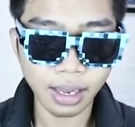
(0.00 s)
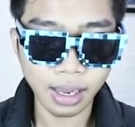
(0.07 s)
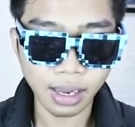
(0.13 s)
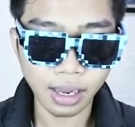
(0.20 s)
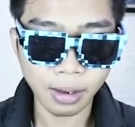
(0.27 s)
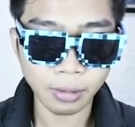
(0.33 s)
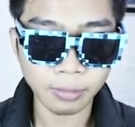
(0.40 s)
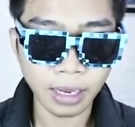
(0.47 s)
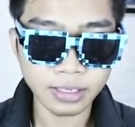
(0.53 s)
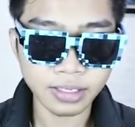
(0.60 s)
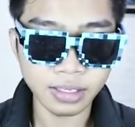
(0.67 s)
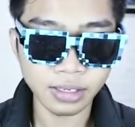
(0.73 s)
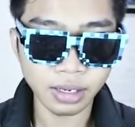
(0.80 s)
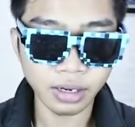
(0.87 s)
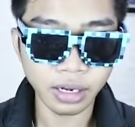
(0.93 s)
uh,
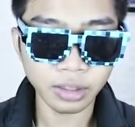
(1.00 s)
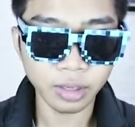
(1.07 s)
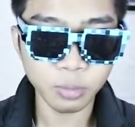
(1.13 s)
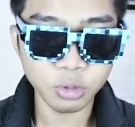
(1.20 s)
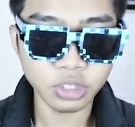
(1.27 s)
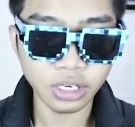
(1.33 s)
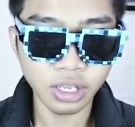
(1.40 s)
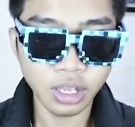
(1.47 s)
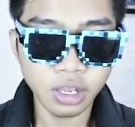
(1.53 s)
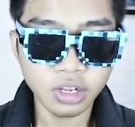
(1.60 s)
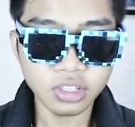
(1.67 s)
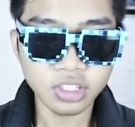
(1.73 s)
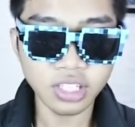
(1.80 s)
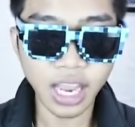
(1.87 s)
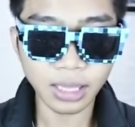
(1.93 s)
kasih retribution nih
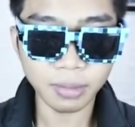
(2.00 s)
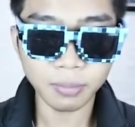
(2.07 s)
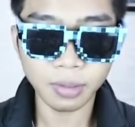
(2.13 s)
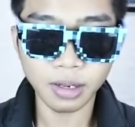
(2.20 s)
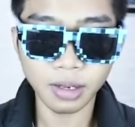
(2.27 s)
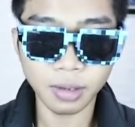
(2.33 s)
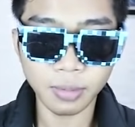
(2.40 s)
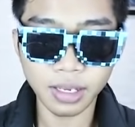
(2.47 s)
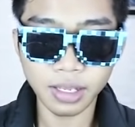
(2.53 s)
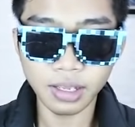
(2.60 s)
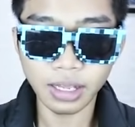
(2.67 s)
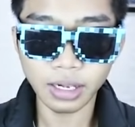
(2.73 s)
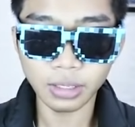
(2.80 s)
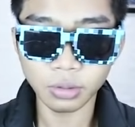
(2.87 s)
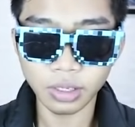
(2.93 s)
set nah,
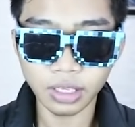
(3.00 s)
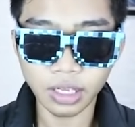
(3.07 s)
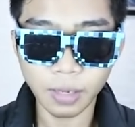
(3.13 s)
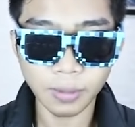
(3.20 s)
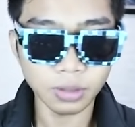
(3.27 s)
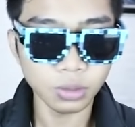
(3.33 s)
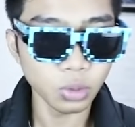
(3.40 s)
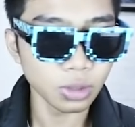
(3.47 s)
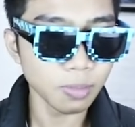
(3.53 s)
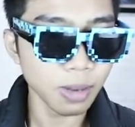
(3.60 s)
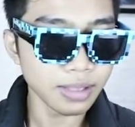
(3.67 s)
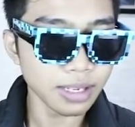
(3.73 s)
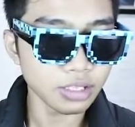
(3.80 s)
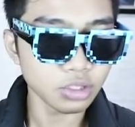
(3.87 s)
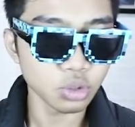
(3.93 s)
meninggal tuh kita dapat duit
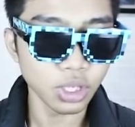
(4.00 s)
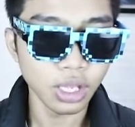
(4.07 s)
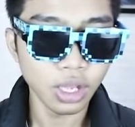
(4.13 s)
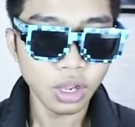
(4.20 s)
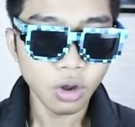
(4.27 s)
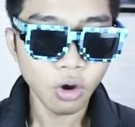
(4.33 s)
banyak cuy